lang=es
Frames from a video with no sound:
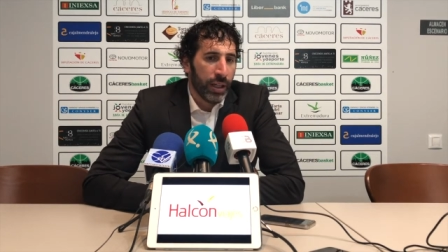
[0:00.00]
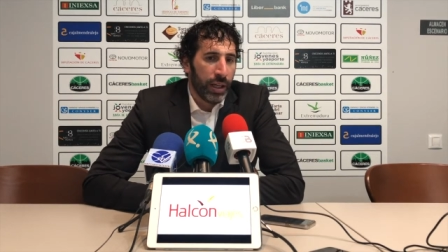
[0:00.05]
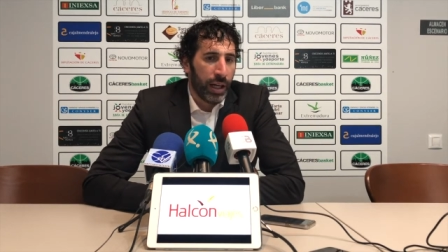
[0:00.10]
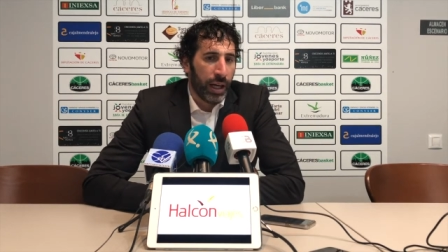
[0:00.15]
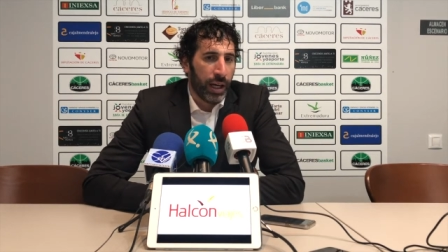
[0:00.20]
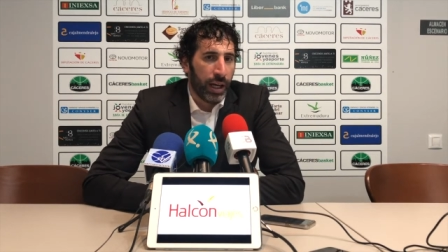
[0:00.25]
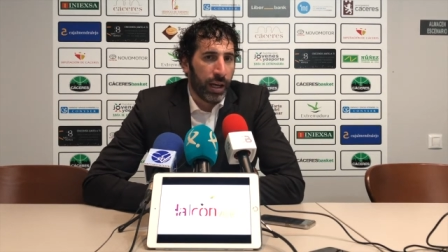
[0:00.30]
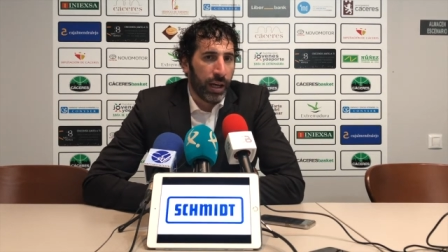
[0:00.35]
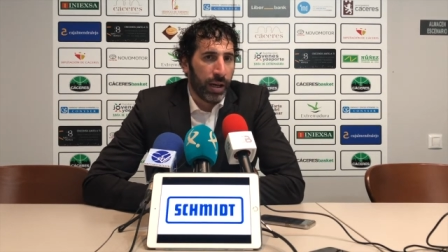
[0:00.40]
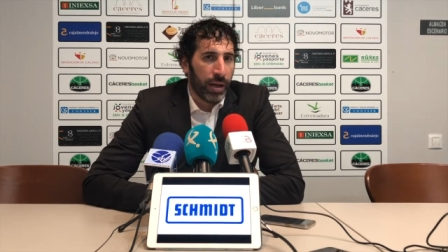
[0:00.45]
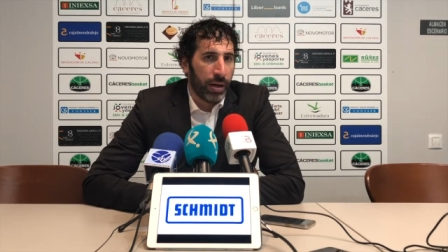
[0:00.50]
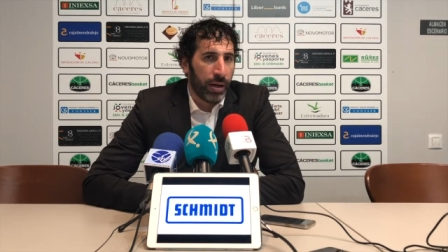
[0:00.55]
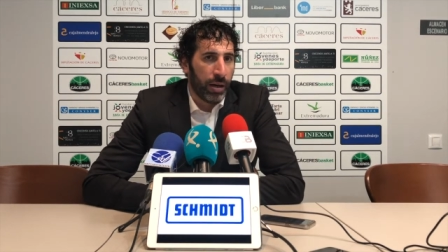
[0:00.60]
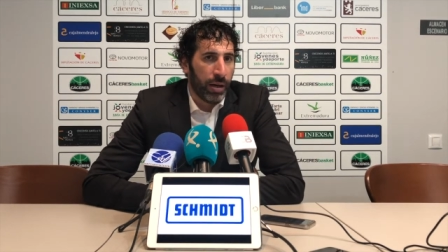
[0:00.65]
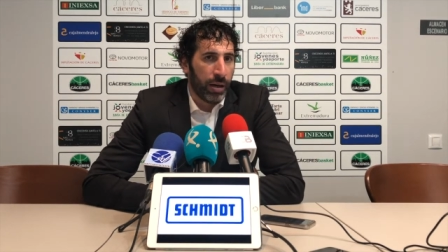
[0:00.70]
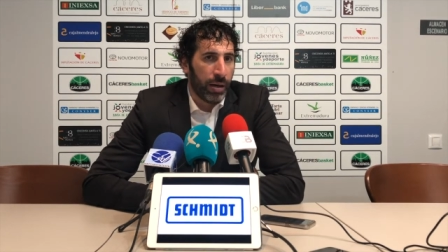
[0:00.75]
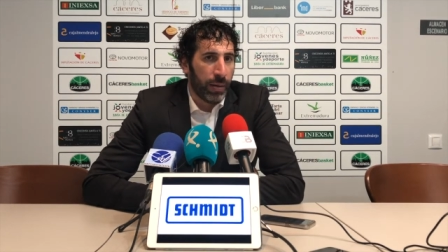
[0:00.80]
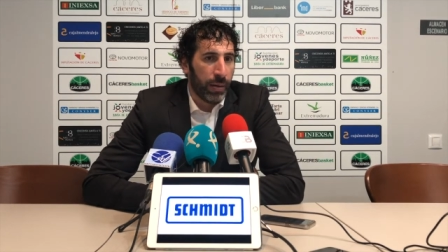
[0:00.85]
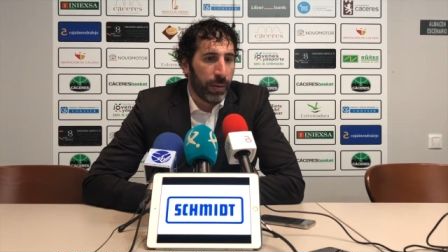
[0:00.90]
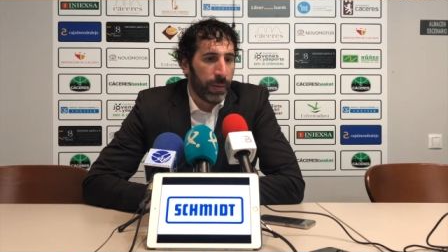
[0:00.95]

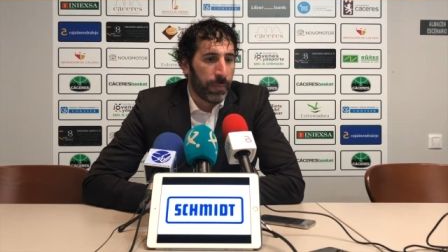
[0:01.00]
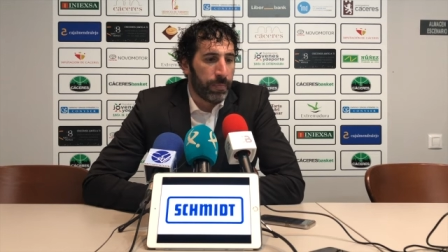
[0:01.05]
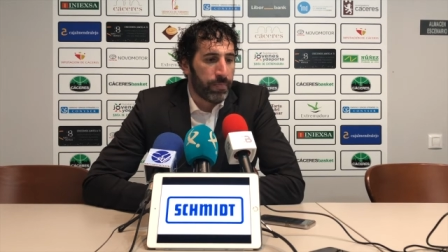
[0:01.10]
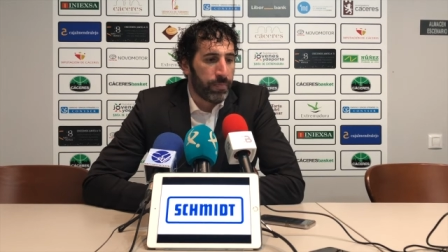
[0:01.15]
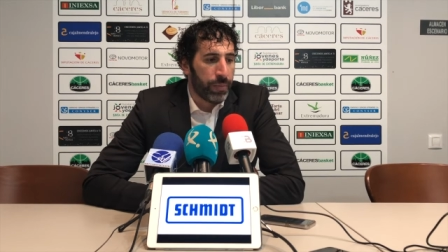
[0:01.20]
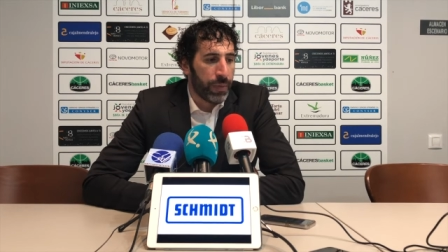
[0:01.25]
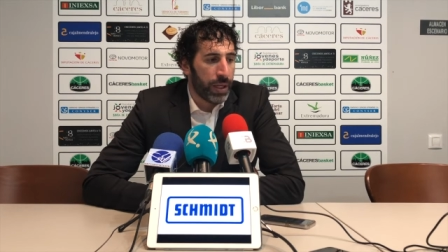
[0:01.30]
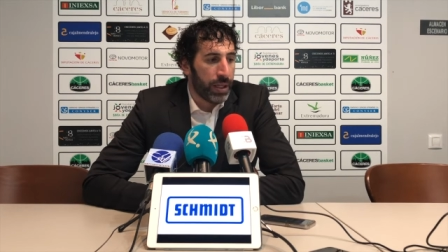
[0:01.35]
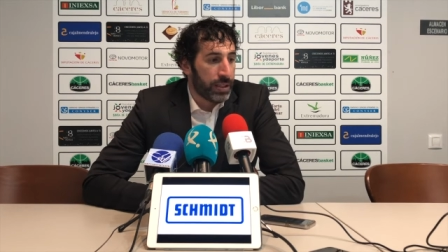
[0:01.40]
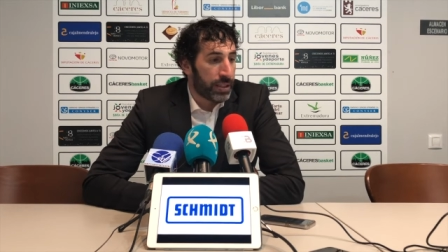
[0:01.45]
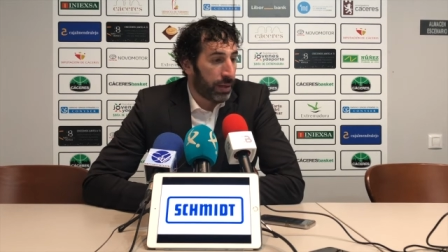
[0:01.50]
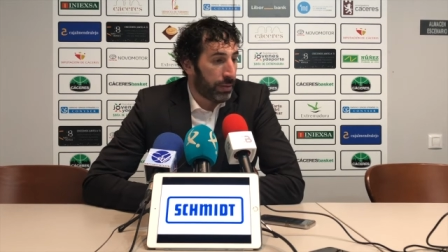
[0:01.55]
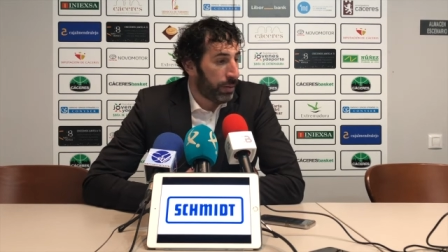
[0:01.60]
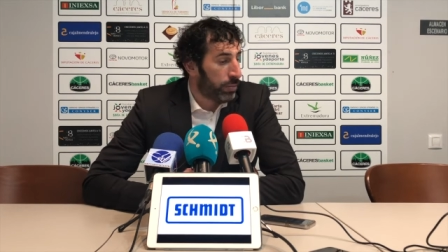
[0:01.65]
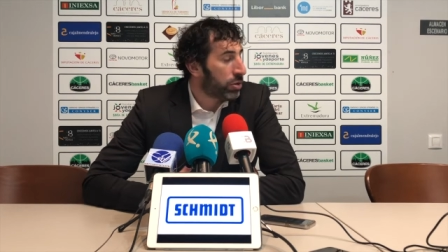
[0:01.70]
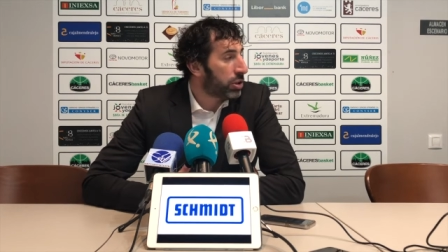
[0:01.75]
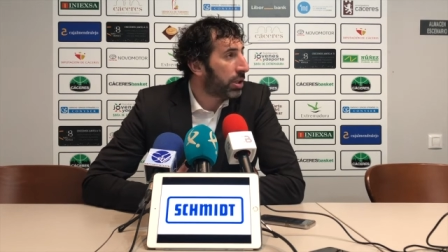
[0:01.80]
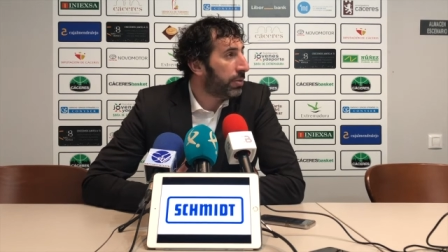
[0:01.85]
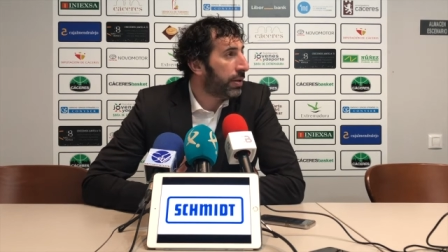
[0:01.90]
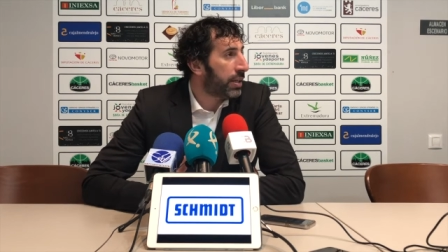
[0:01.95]
Eh, y
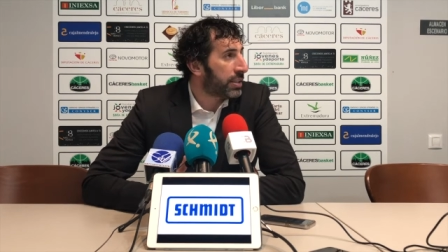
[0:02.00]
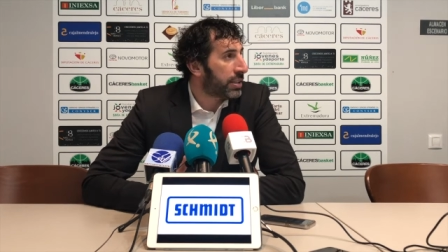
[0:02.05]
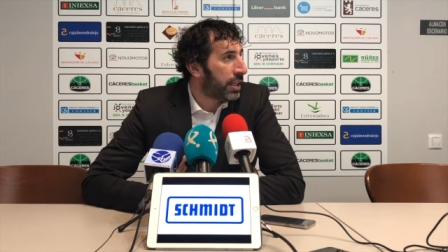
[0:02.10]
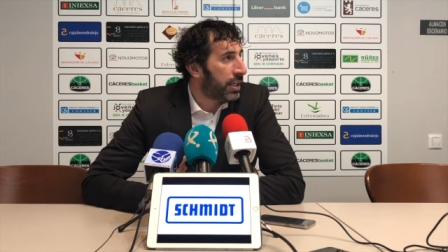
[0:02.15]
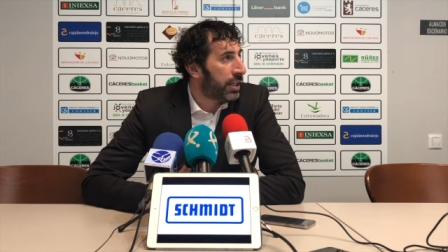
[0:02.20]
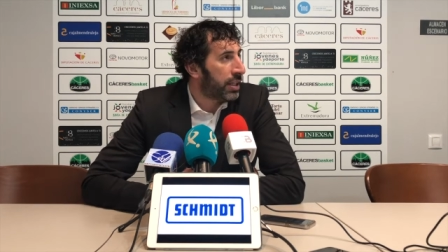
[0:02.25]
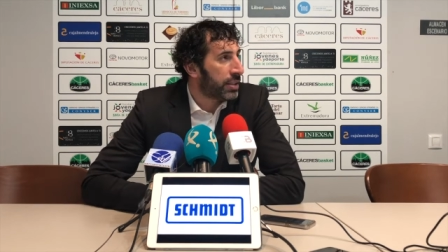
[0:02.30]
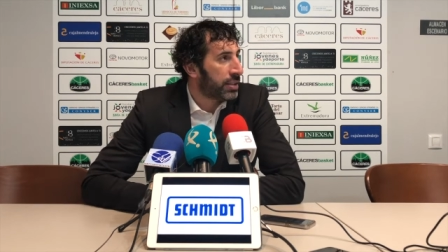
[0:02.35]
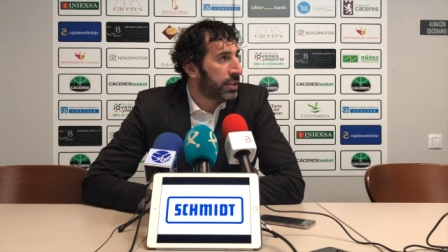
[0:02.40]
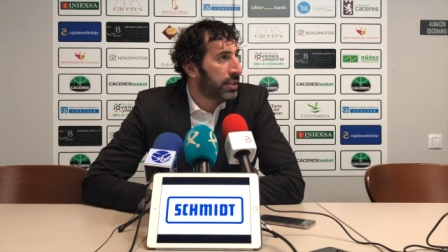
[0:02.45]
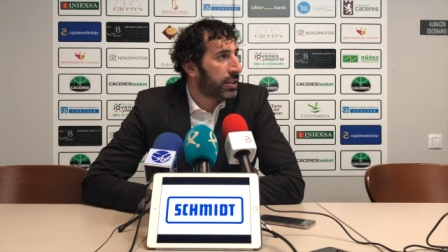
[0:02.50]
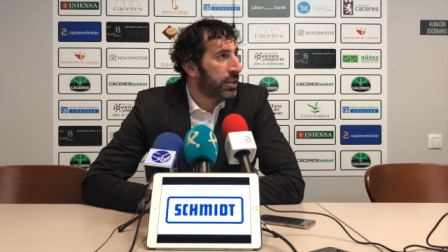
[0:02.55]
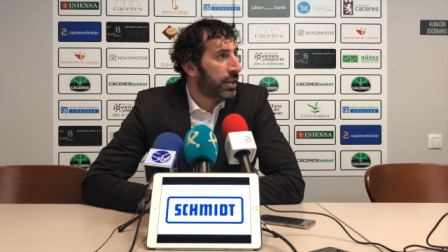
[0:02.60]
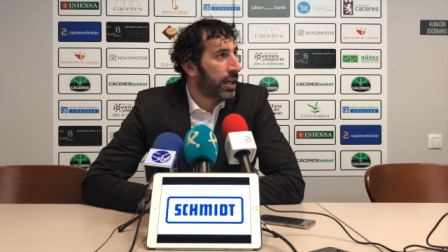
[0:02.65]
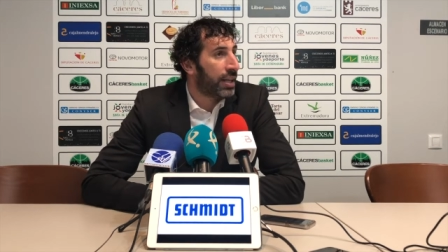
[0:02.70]
sabíamos que iban a salir así.